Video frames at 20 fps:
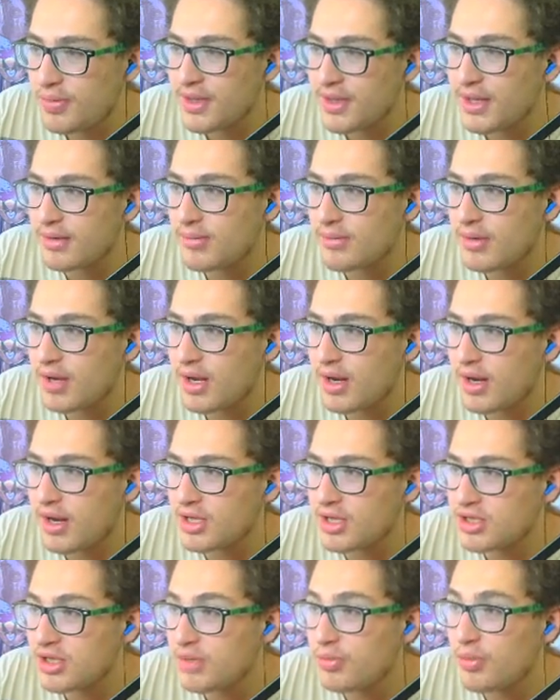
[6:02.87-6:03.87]
patlatmak
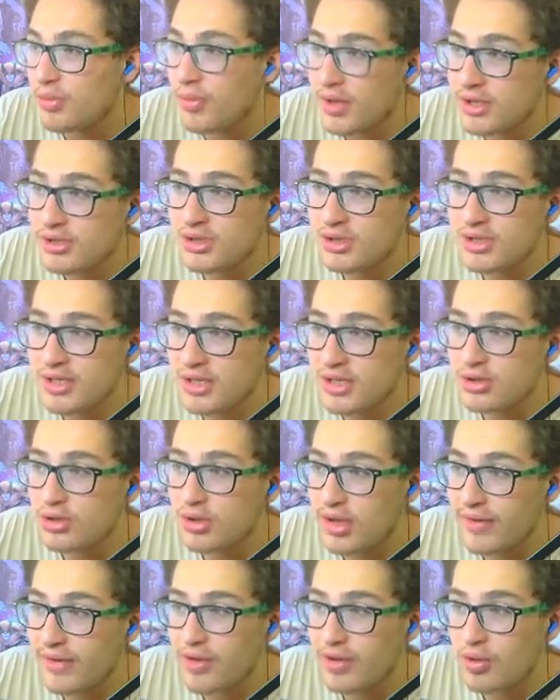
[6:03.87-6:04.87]
arkadaşlar. Bu benzin
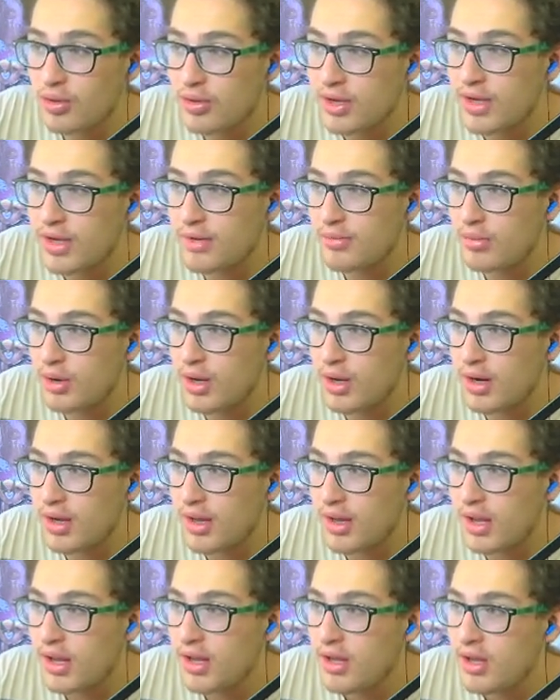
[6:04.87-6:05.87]
istasyonu evet onların bu
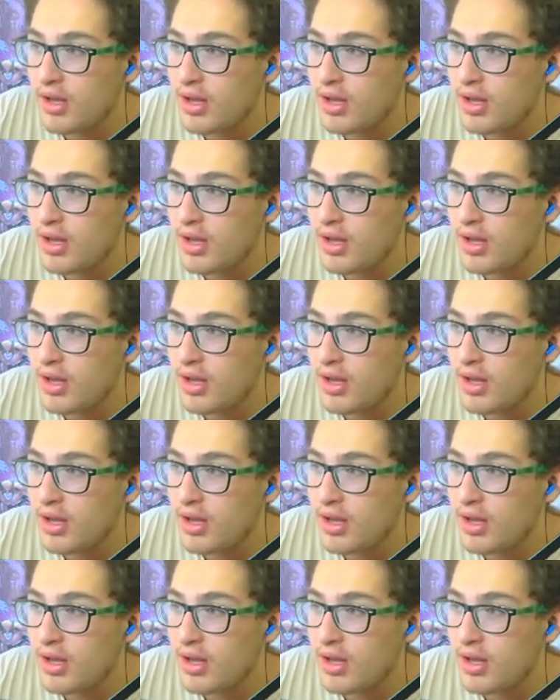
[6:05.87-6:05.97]
arada.